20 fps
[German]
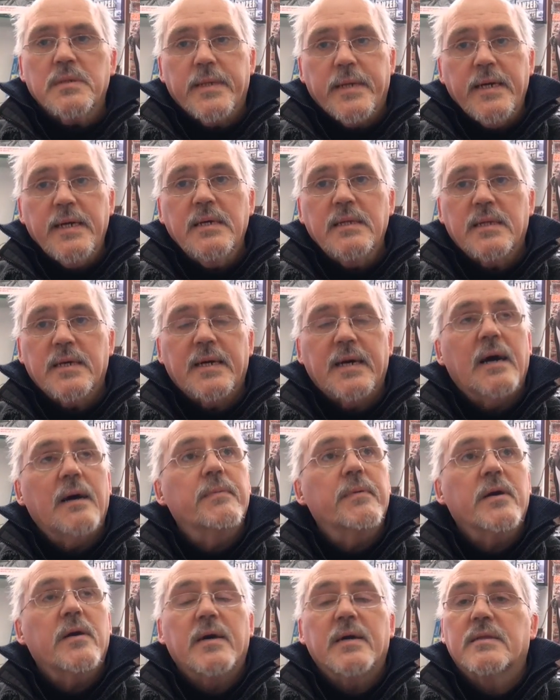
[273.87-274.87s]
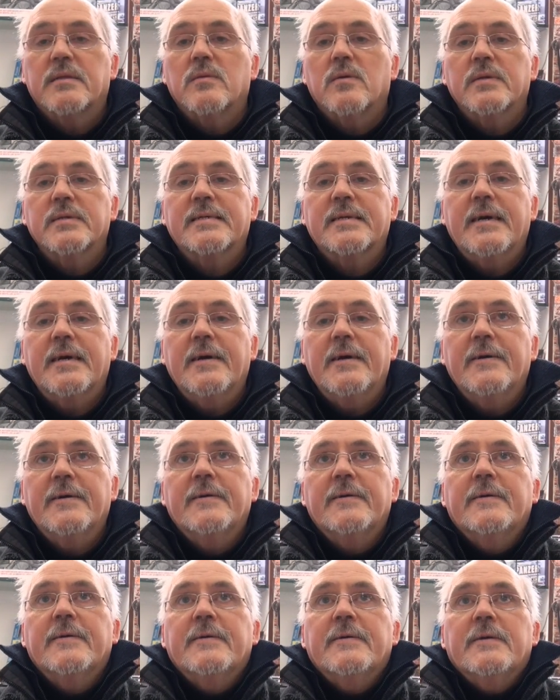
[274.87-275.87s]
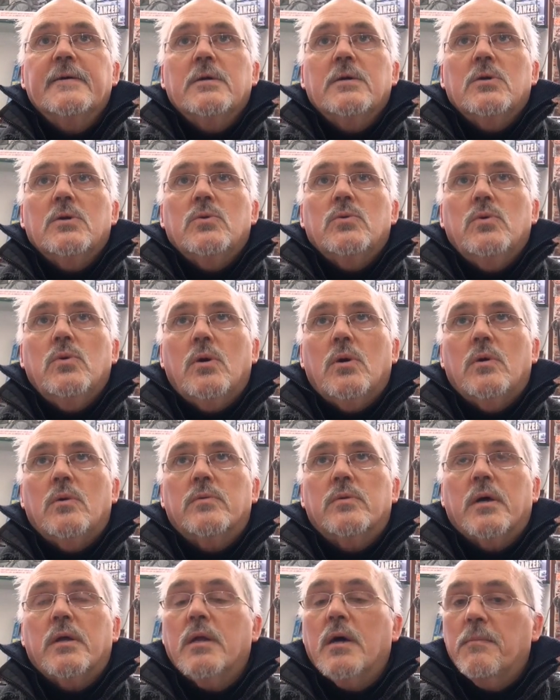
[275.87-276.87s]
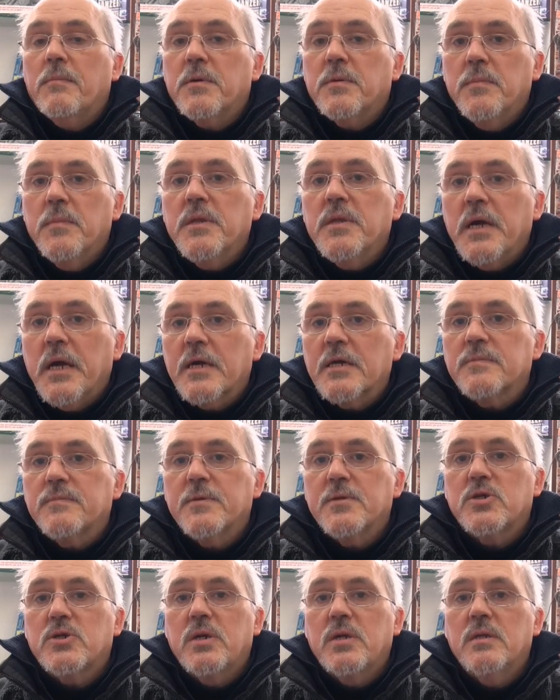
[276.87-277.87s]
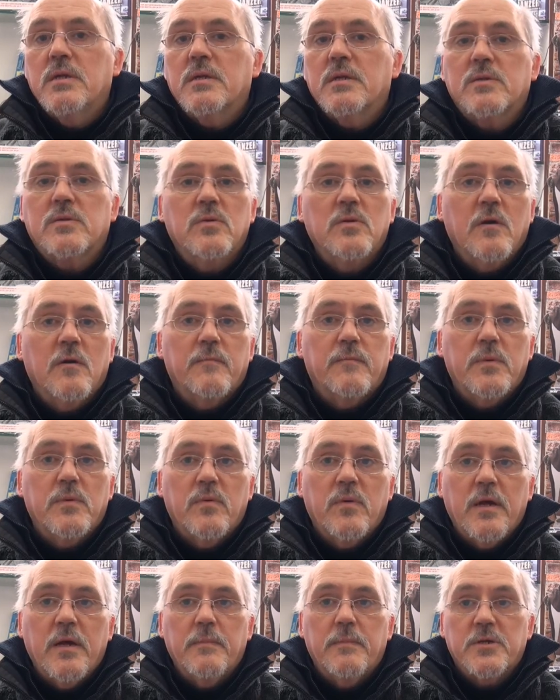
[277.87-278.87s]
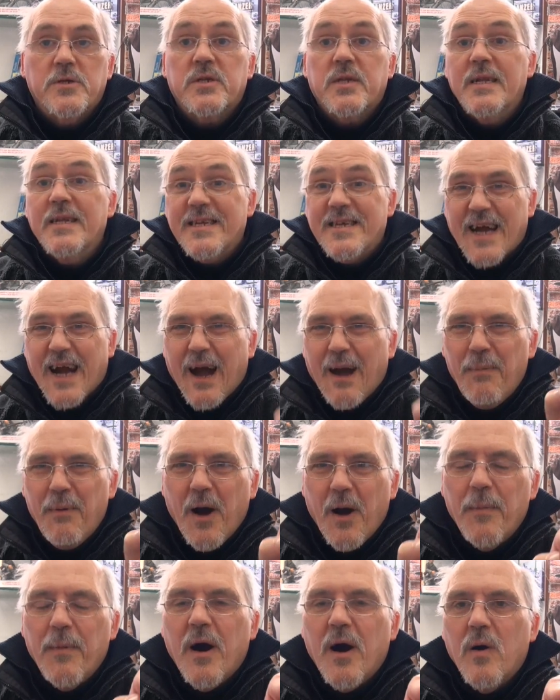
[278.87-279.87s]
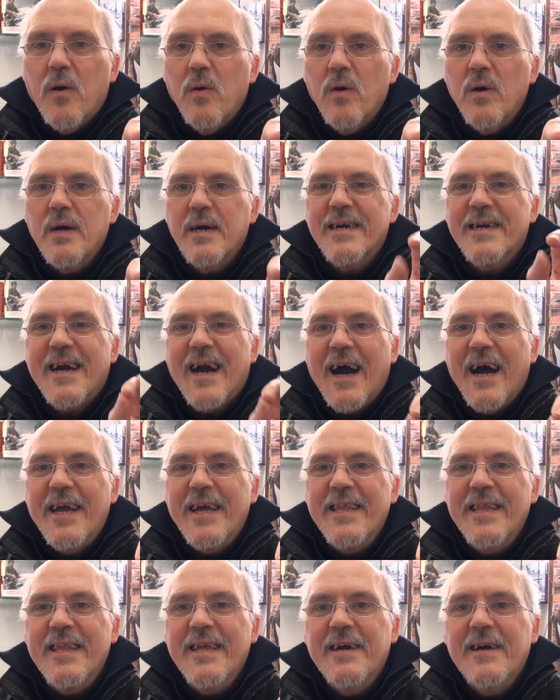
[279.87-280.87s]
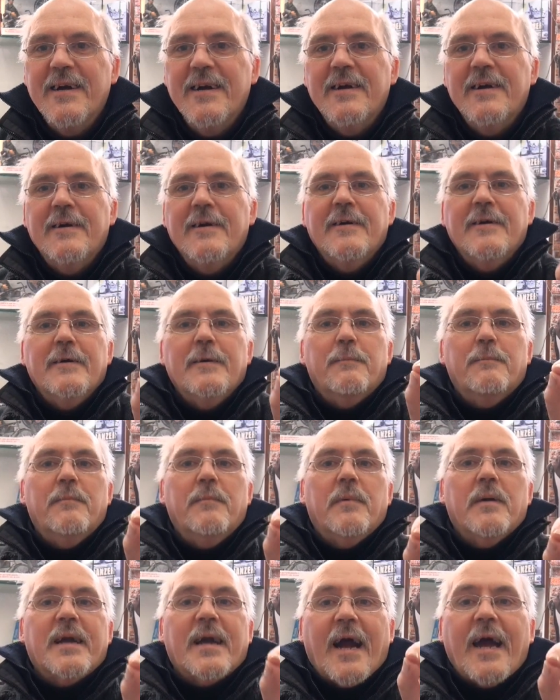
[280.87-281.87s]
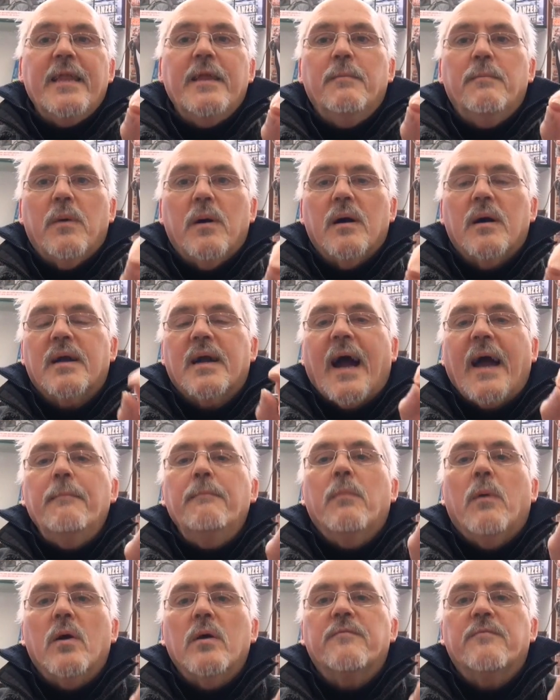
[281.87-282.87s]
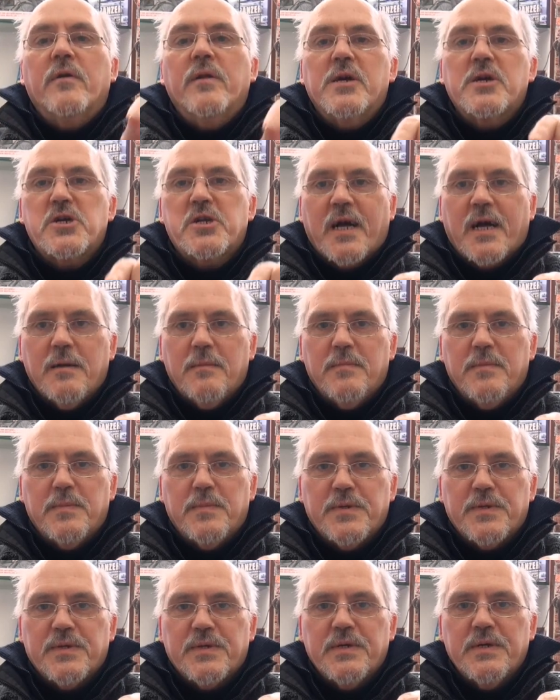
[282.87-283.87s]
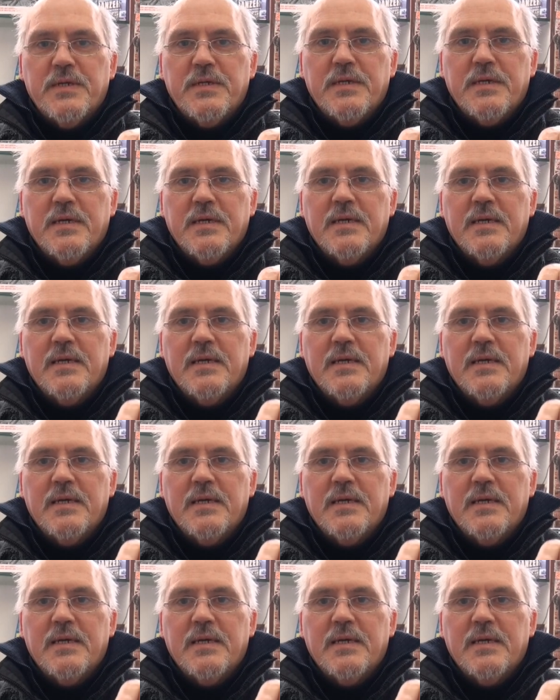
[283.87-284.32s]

Nein, DiCaprio hat einen Oscar. Ja, und dann habe ich mir die Ex-Maschine natürlich auf Blu-ray bestellt. Ich habe aber auch kein, keine, kein Mord von der Stange mir besorgt.